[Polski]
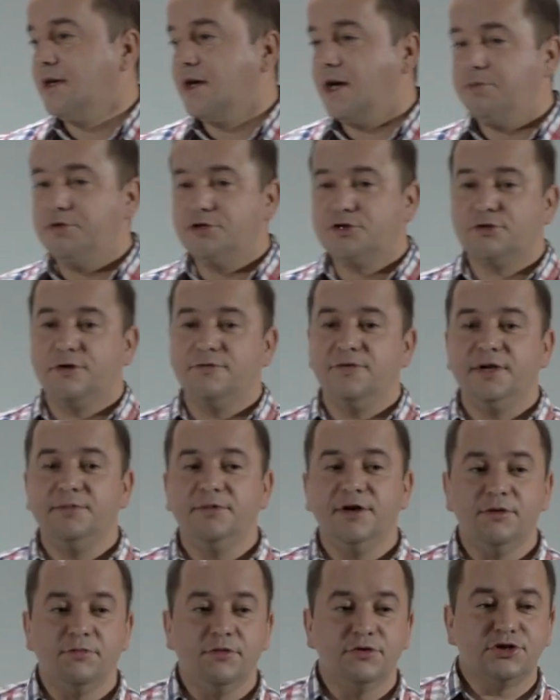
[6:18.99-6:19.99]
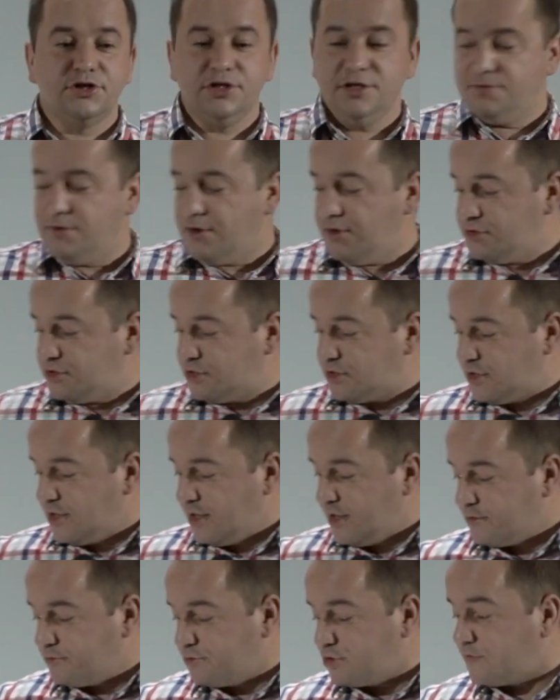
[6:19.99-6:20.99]
aby człowiek miał możliwość
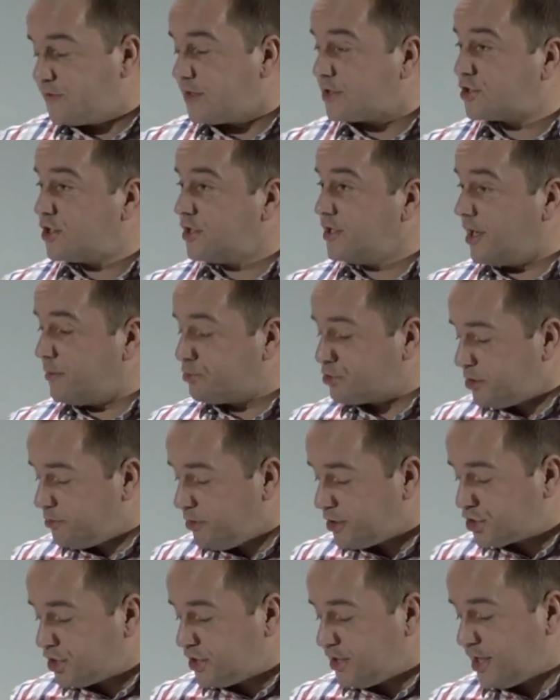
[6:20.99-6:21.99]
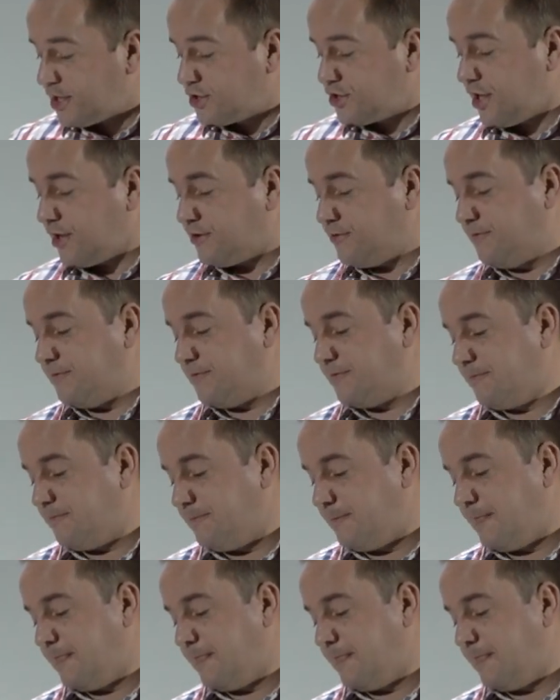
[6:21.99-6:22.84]
doświadczenia przebaczenia grzechów